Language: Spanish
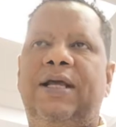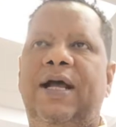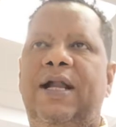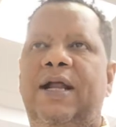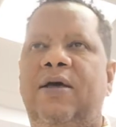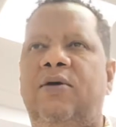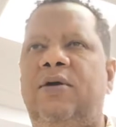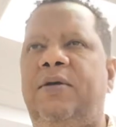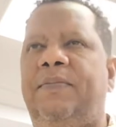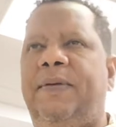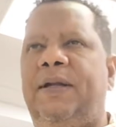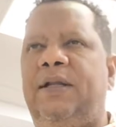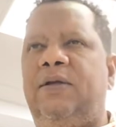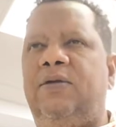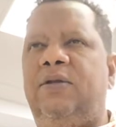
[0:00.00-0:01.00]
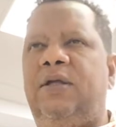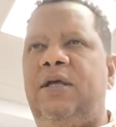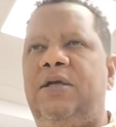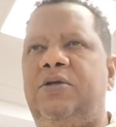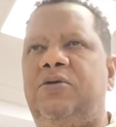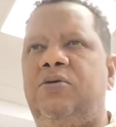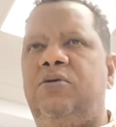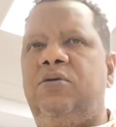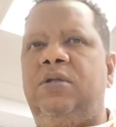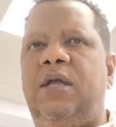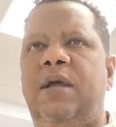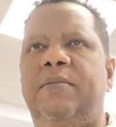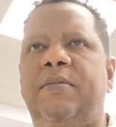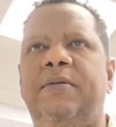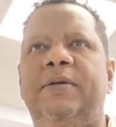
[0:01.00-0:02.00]
de ganados y perdidos. De hecho,
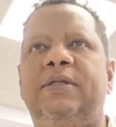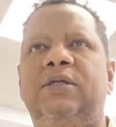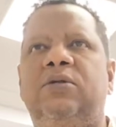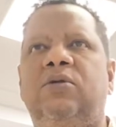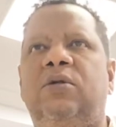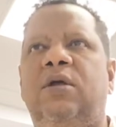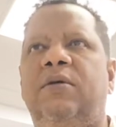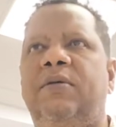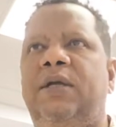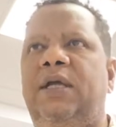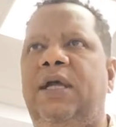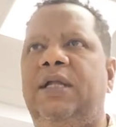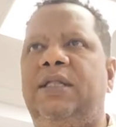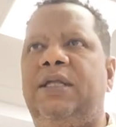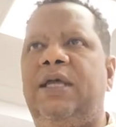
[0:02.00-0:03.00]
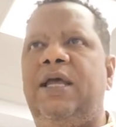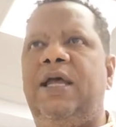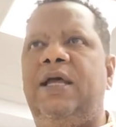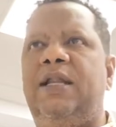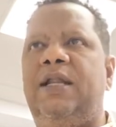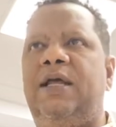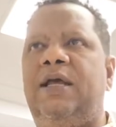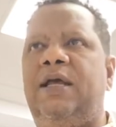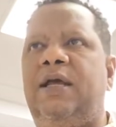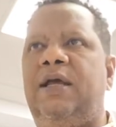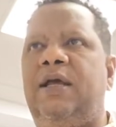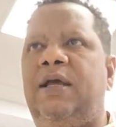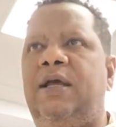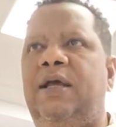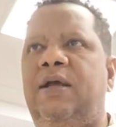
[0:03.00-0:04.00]
déjame ver si todavía
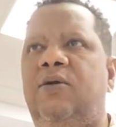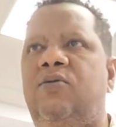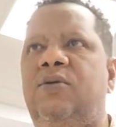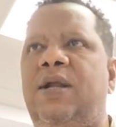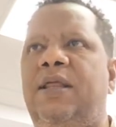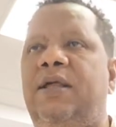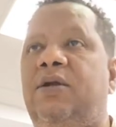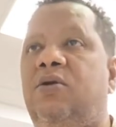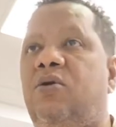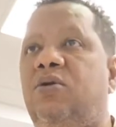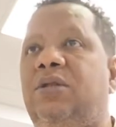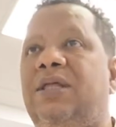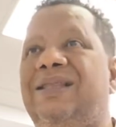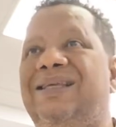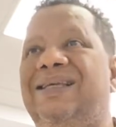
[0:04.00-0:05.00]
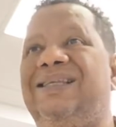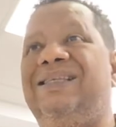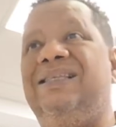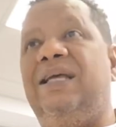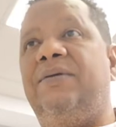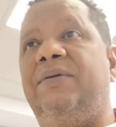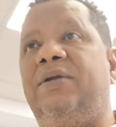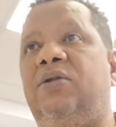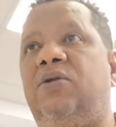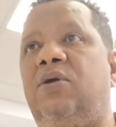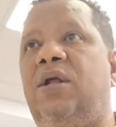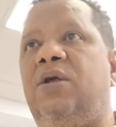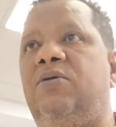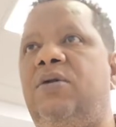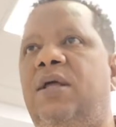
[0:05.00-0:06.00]
tiene una derrota, 16
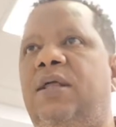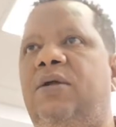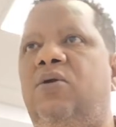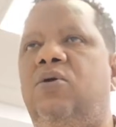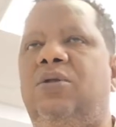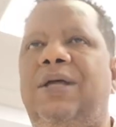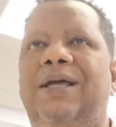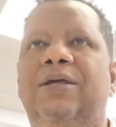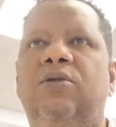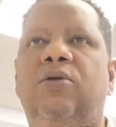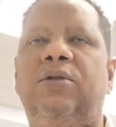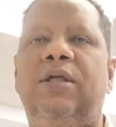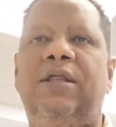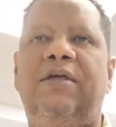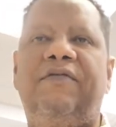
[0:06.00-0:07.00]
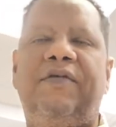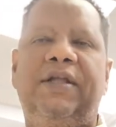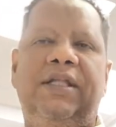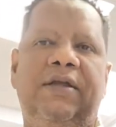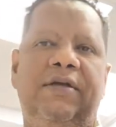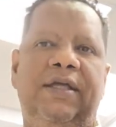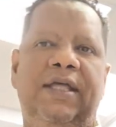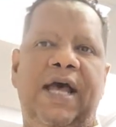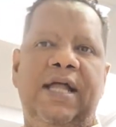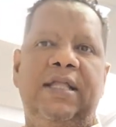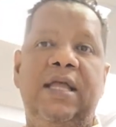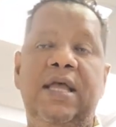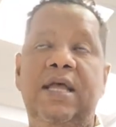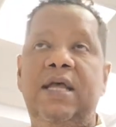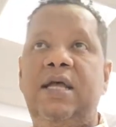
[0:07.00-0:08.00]
victorias y una derrota y dos días de
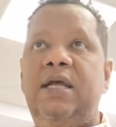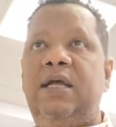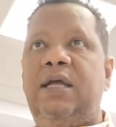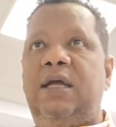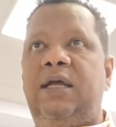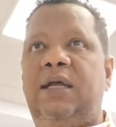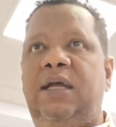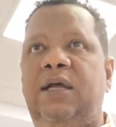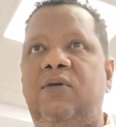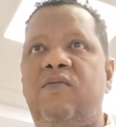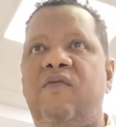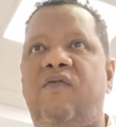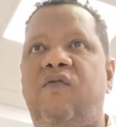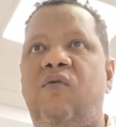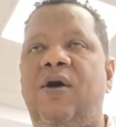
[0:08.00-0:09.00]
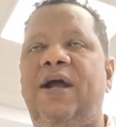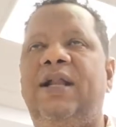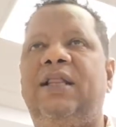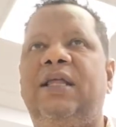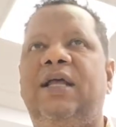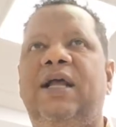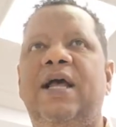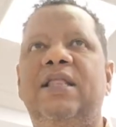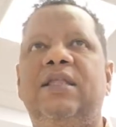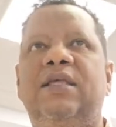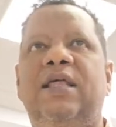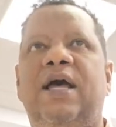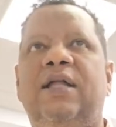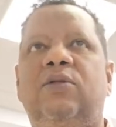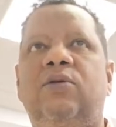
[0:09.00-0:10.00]
efectividad. Es un fuerte
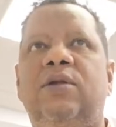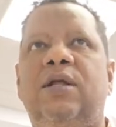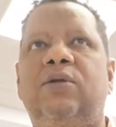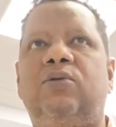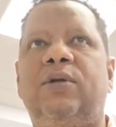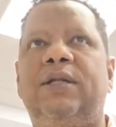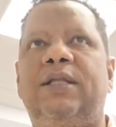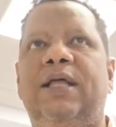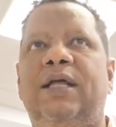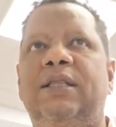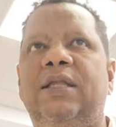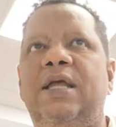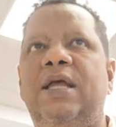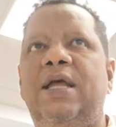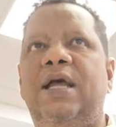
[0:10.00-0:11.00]
candidato en la actualidad